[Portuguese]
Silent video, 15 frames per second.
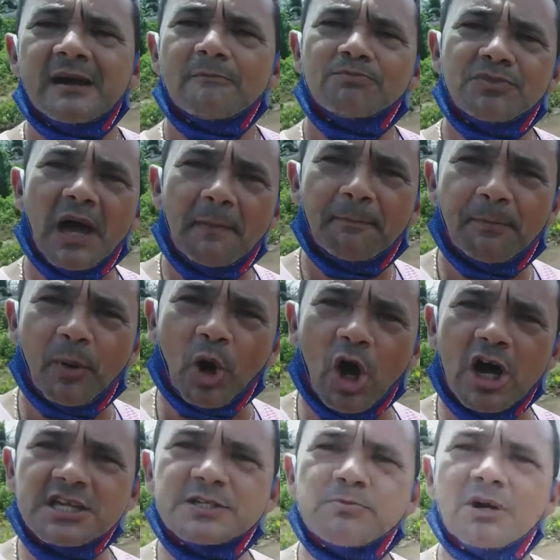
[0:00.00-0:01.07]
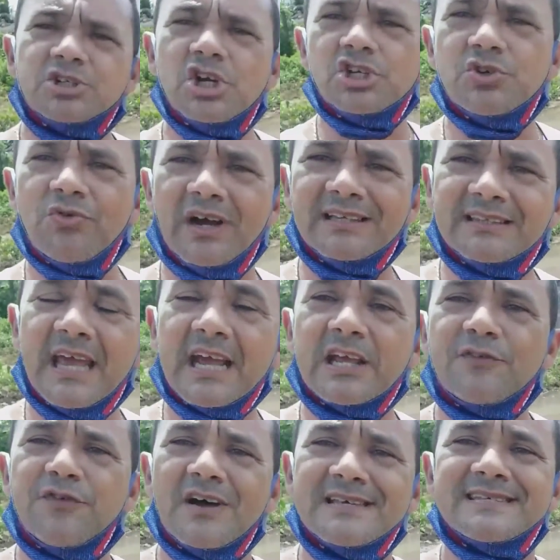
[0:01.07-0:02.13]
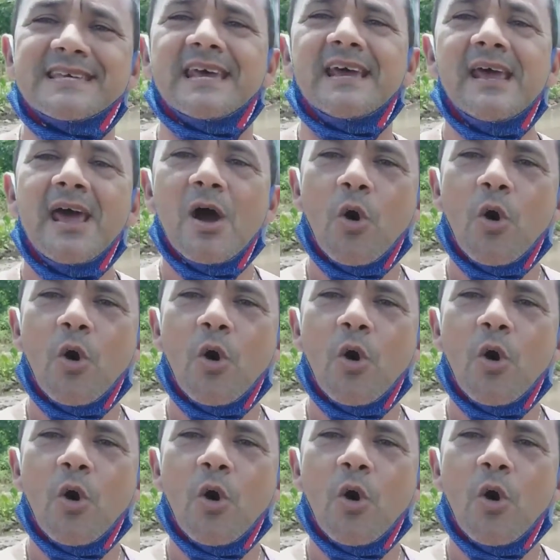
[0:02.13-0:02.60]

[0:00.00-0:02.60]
Na próxima a gente vai ter que fazer